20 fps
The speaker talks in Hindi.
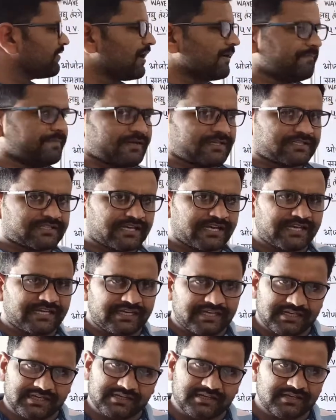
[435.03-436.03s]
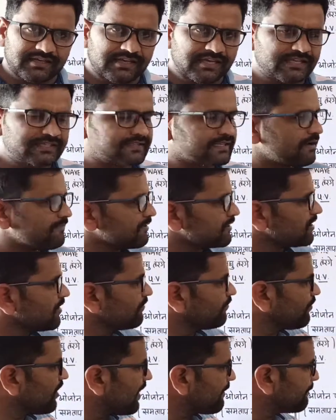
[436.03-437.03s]
वापस आई इसका
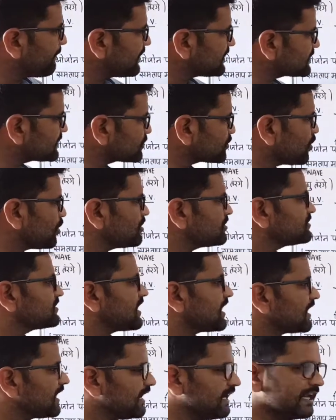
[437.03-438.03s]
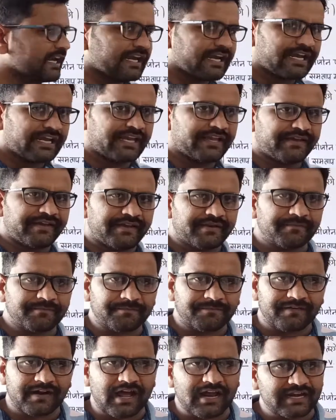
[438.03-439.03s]
मतलब वापस कौन जा रही है
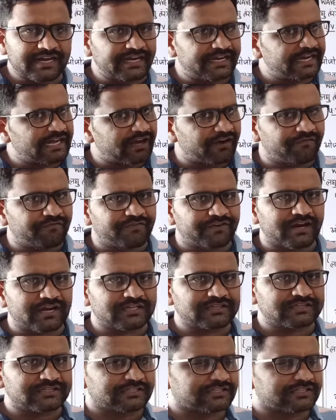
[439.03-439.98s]
इंफ्रारेड अवरक्त